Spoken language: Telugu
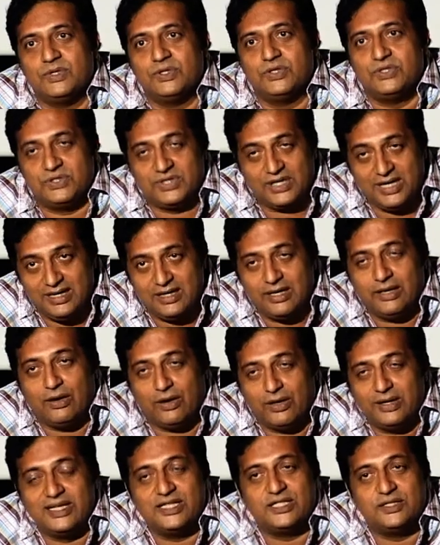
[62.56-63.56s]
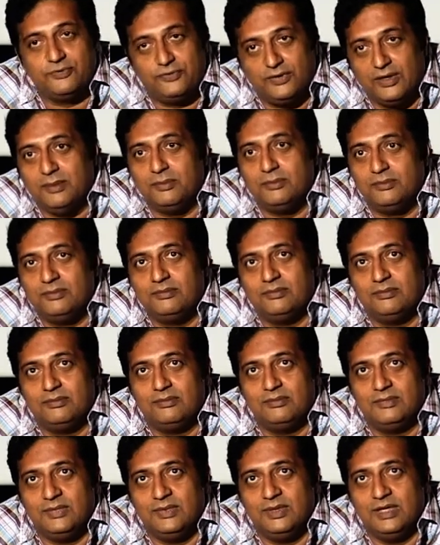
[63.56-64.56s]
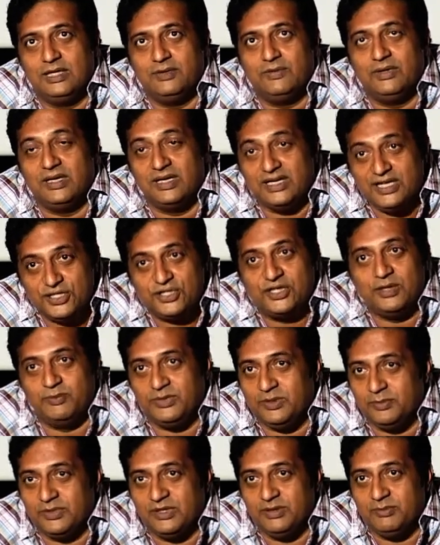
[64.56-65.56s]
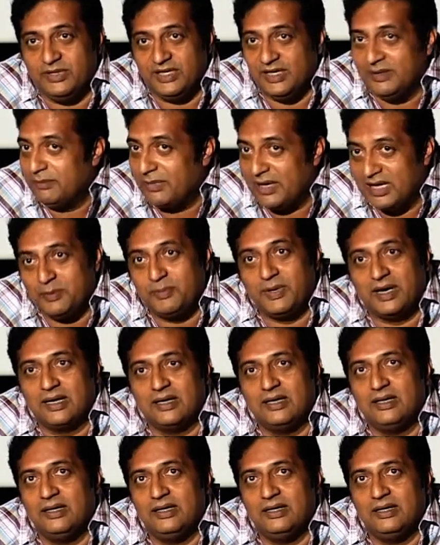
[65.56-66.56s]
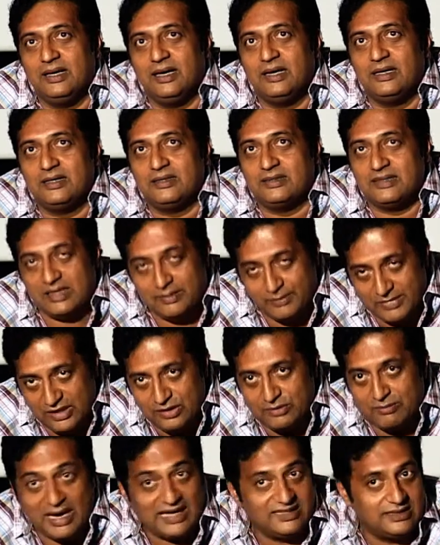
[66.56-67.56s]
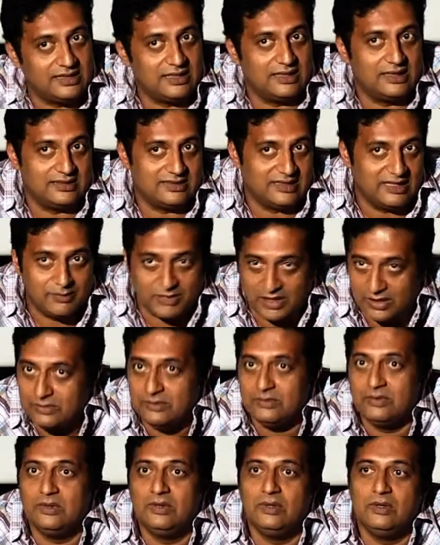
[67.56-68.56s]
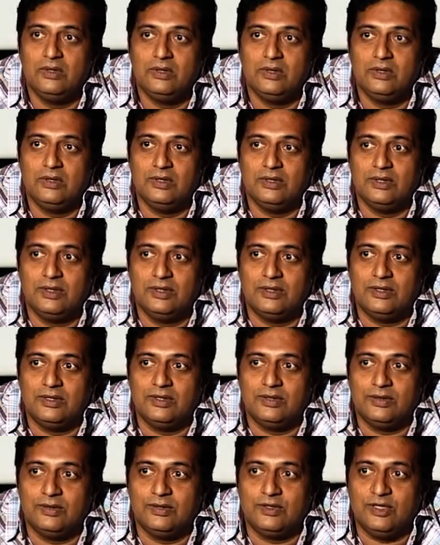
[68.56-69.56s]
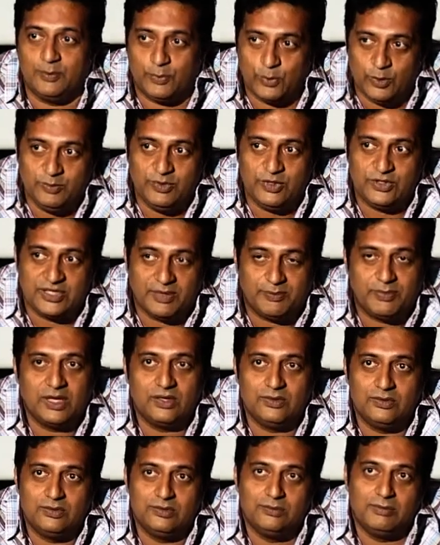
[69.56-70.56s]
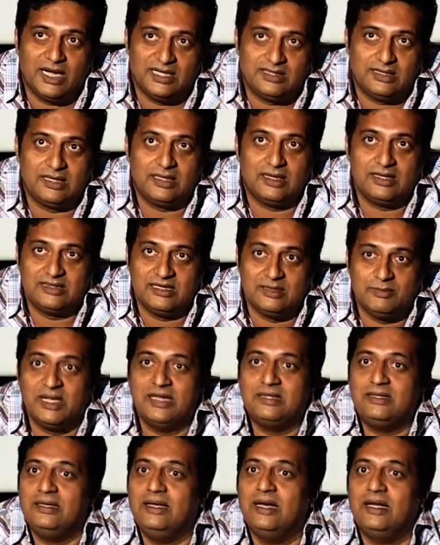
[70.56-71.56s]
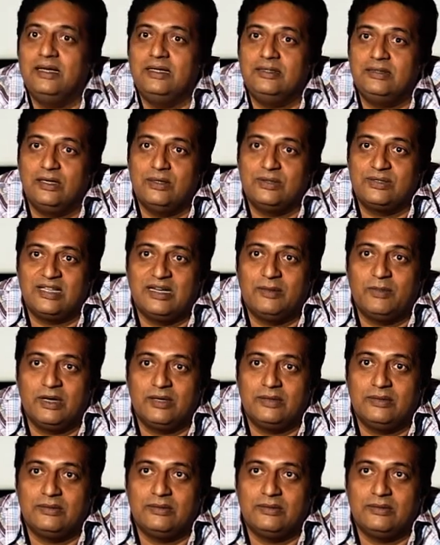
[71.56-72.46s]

స్ట్రేట్ అండ్ హానెస్ట్ ఫిల్మ్ ఇట్ విల్ రీచ్ ద పీపుల్ మీరేం బాధపడకండి ఇలాంటి సినిమాలు బాధ్యత గల సినిమాలు ఎప్పుడో మీరు చెప్పారు బాధ్యత గల సినిమాలు తీయాలి తెలుగు సినిమా